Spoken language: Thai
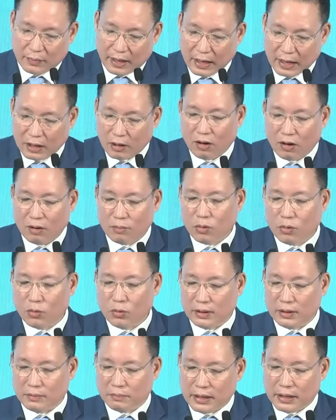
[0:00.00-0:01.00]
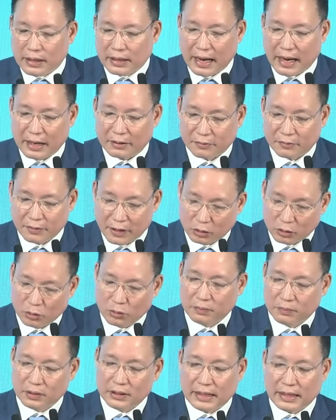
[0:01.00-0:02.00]
ให้ข้อมูลเพื่อการกระ
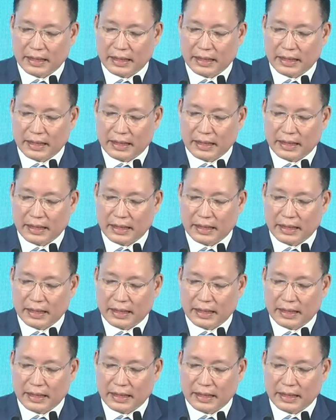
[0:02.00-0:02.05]
ตุ้นพฤ